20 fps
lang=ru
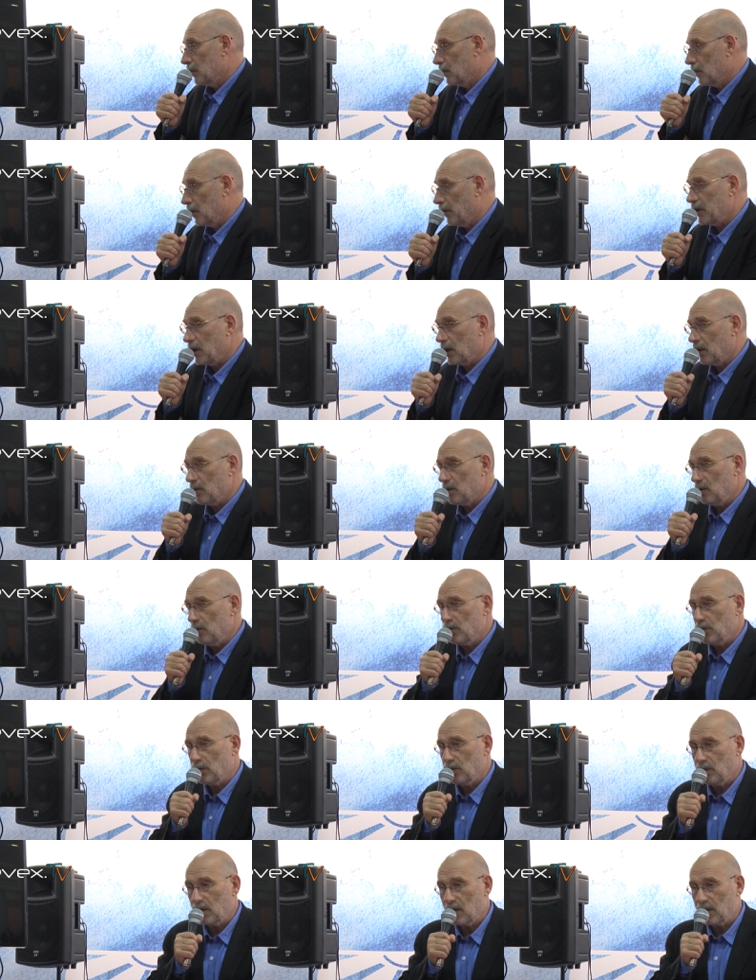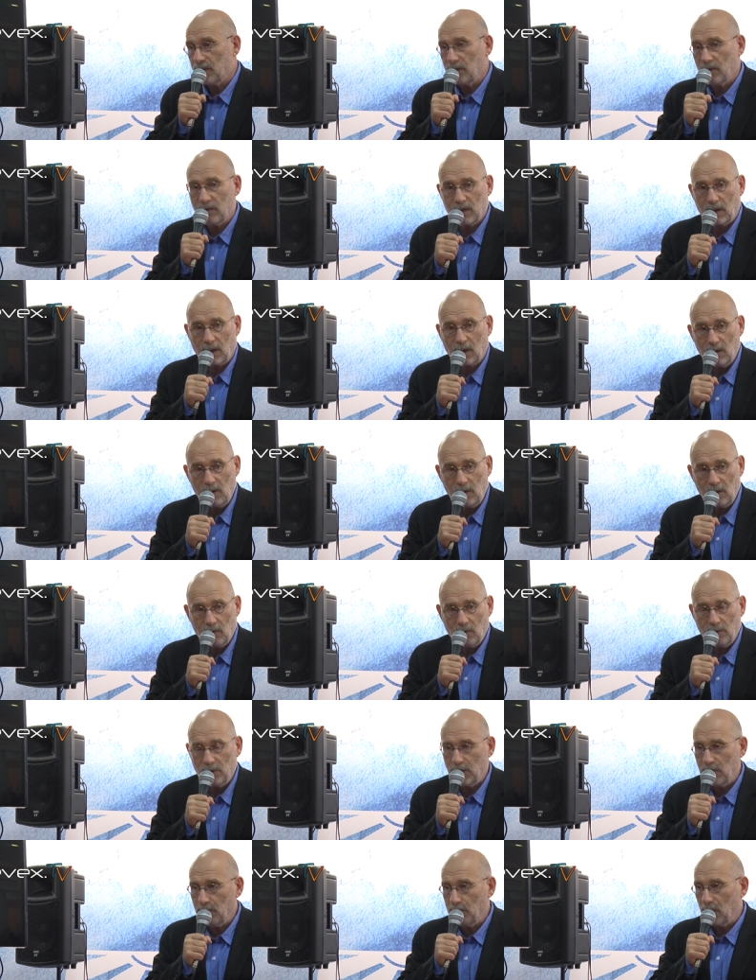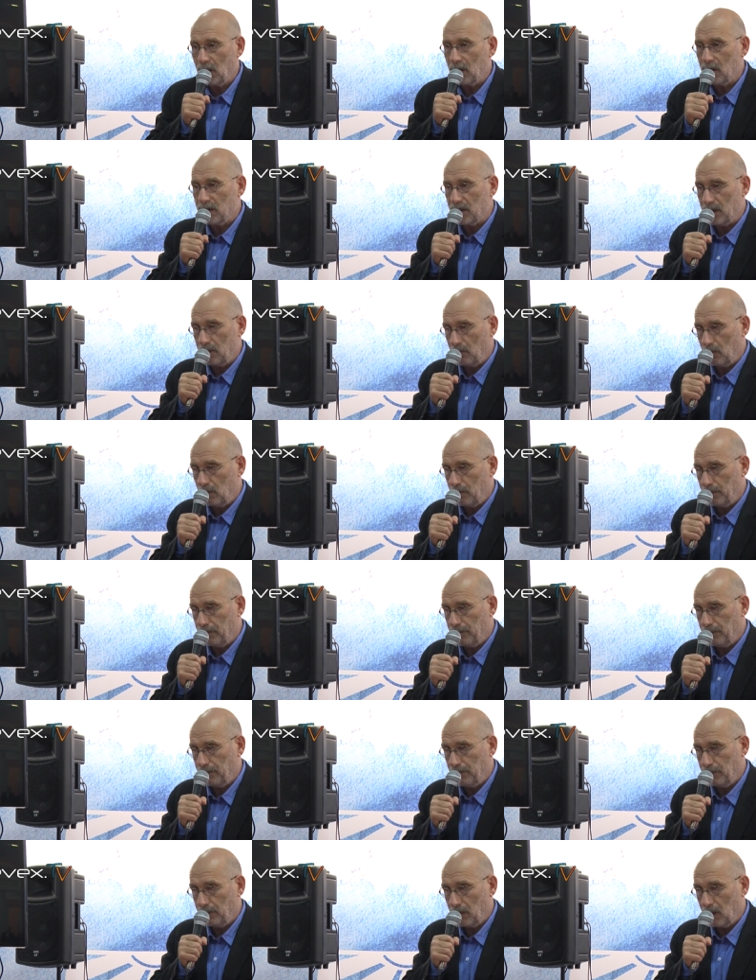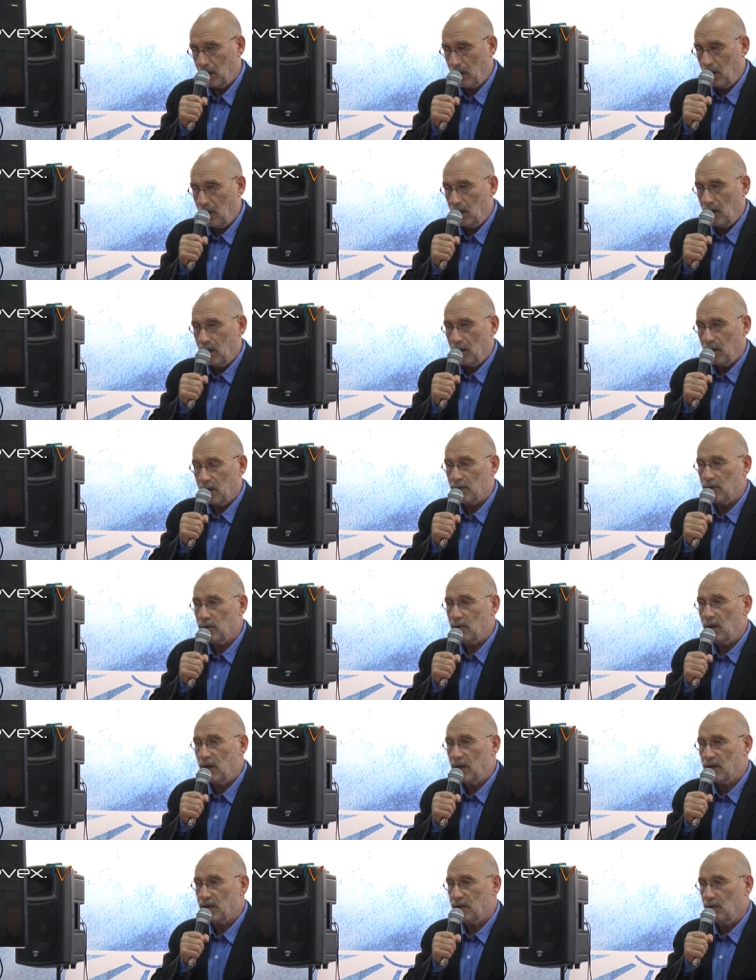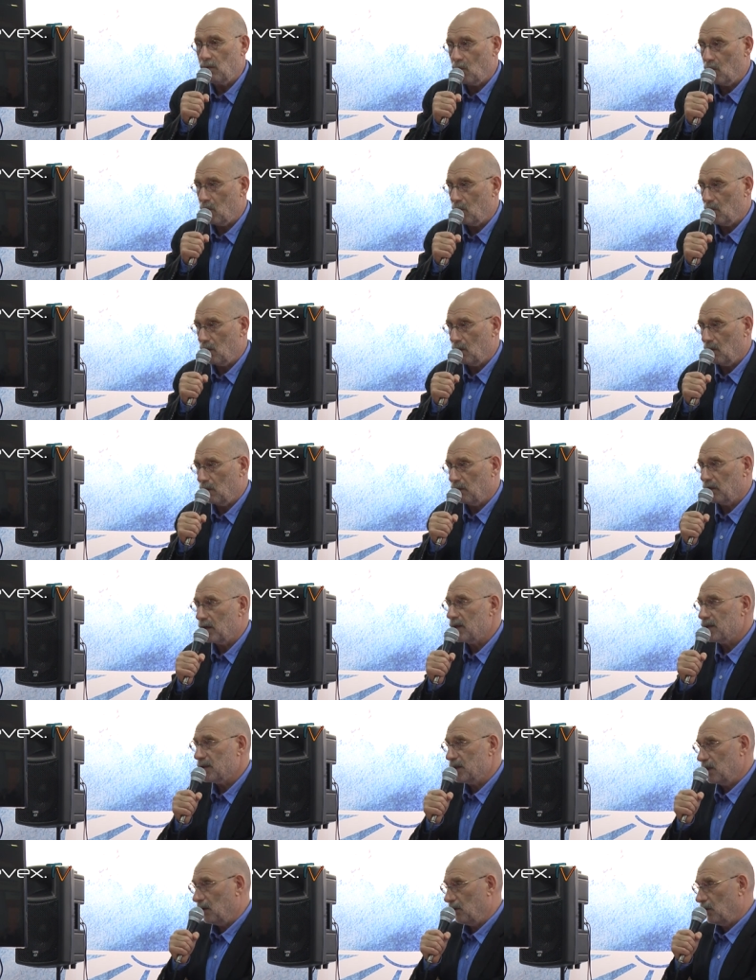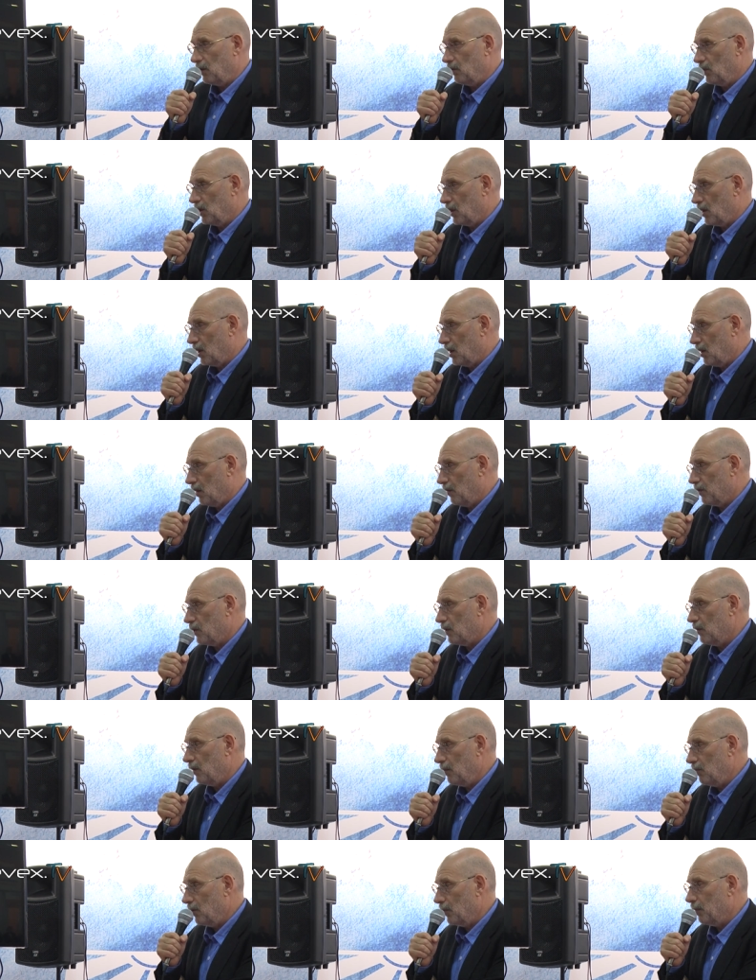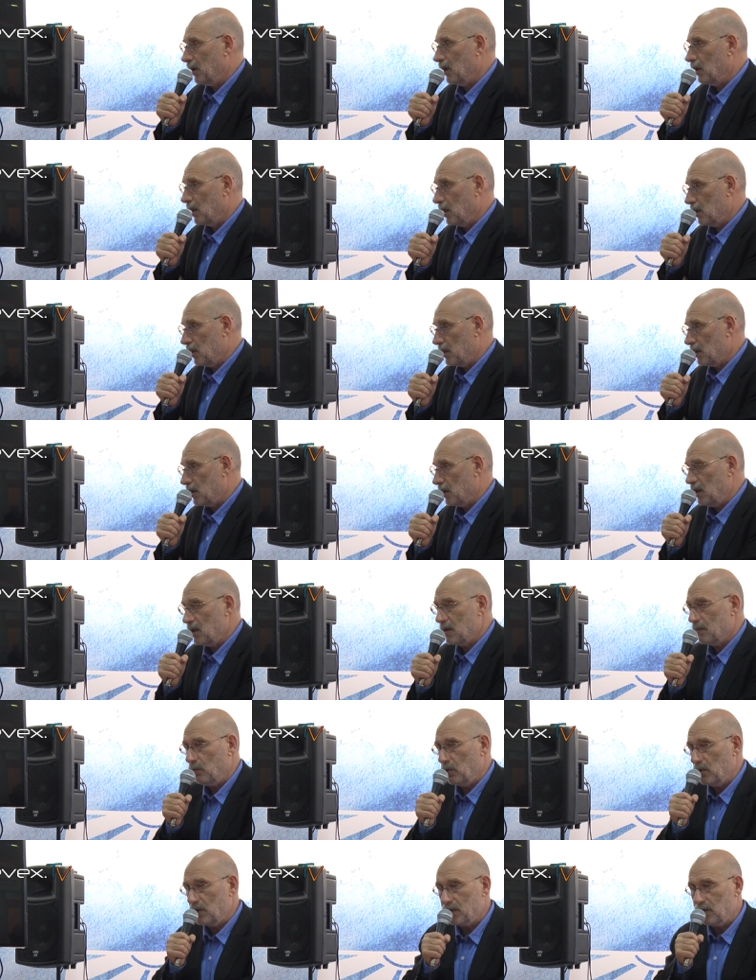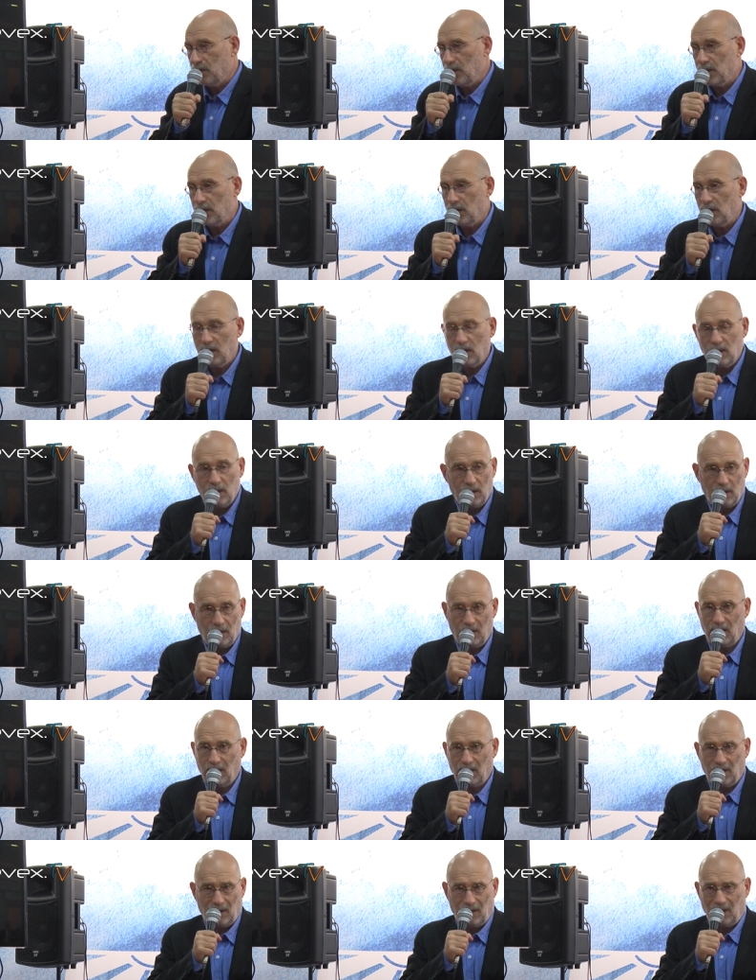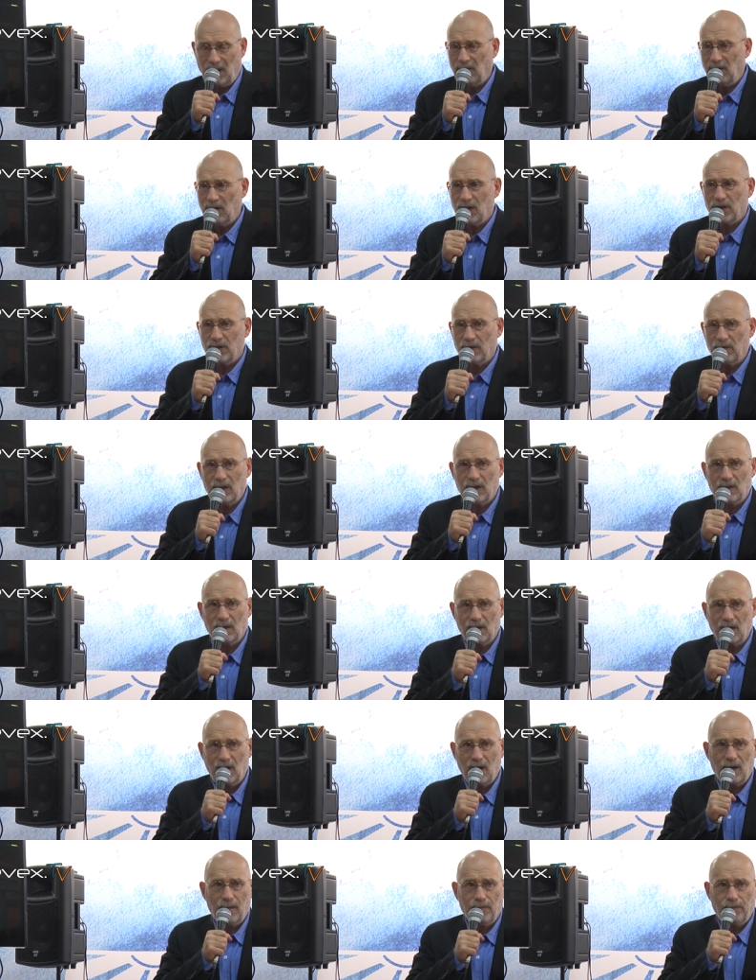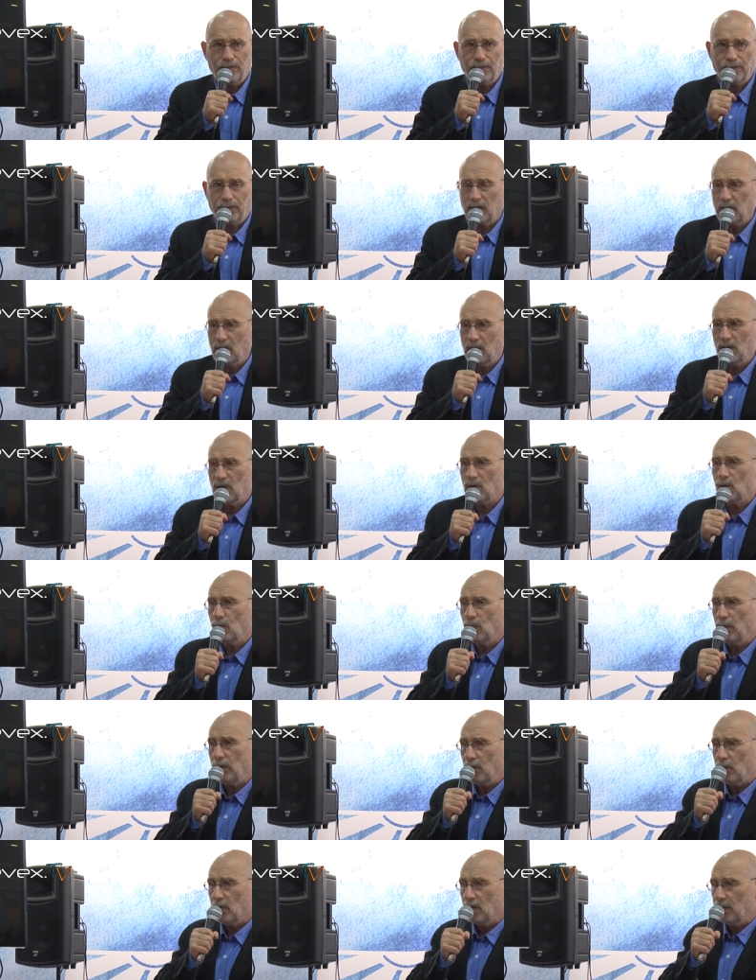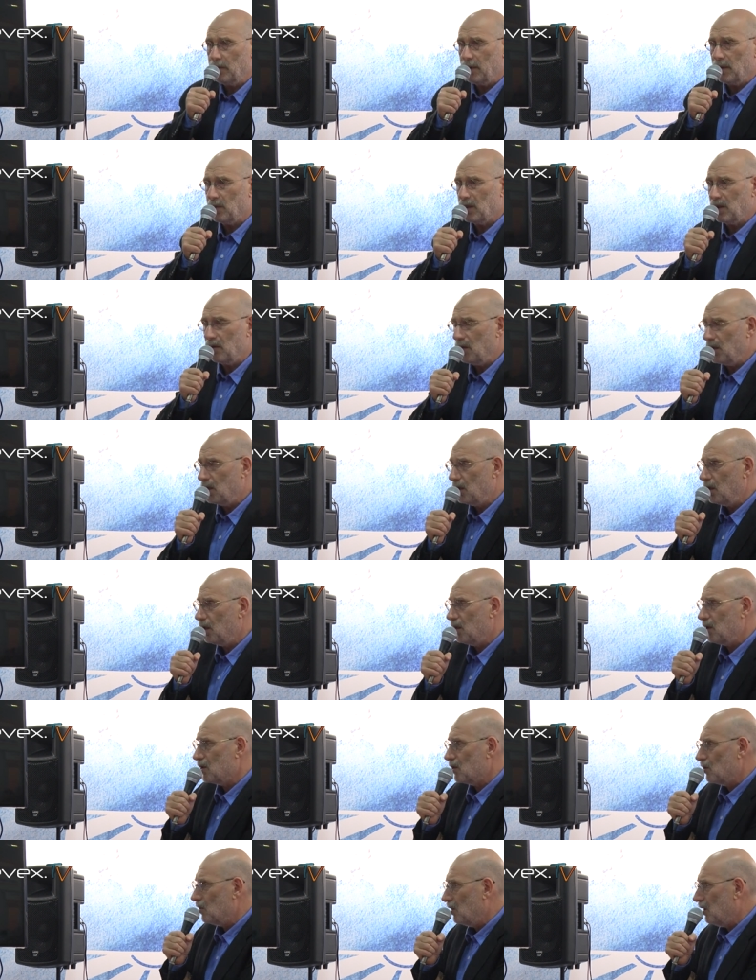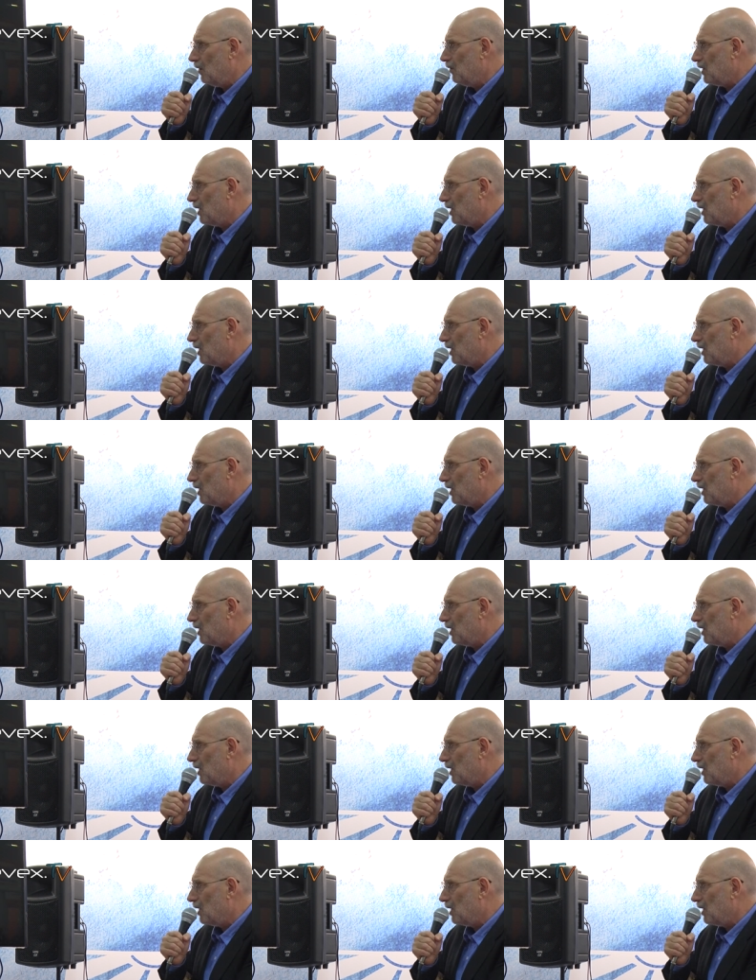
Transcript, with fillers: во всяком случае, у нас в стране очень по-разному. Государство в разные времена все время пыталось использовать, э, э, навешивать на историю, на преподавание истории